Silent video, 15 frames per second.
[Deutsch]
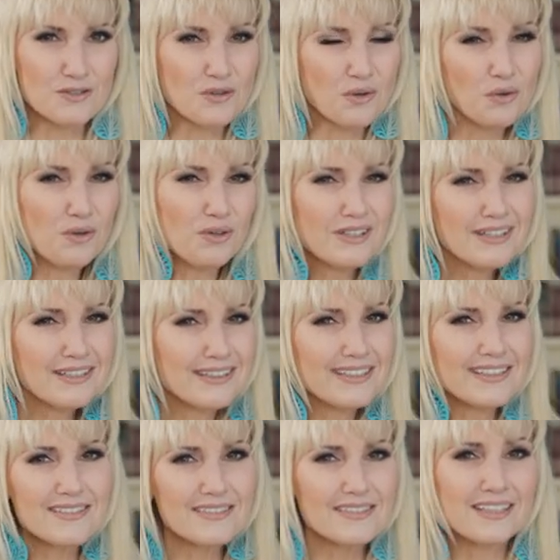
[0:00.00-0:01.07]
Dröhnen
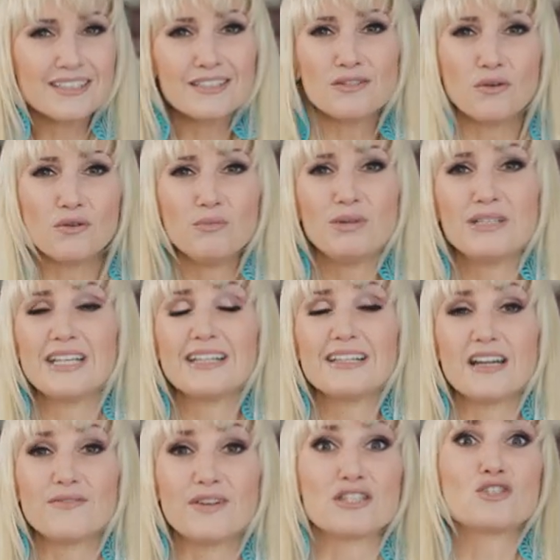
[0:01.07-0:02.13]
ist nicht unbedingt
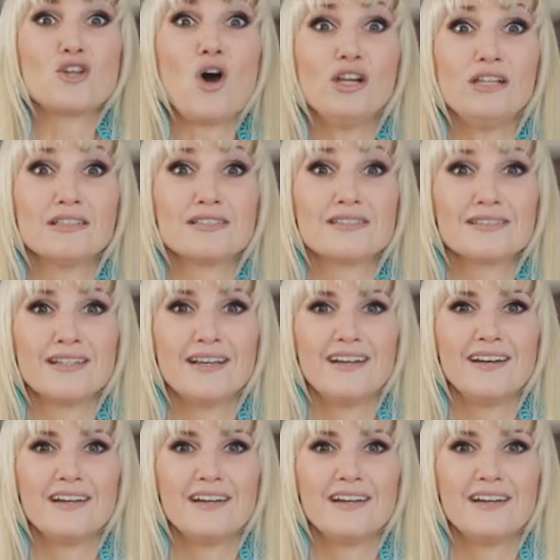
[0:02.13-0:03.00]
etwas Tolles.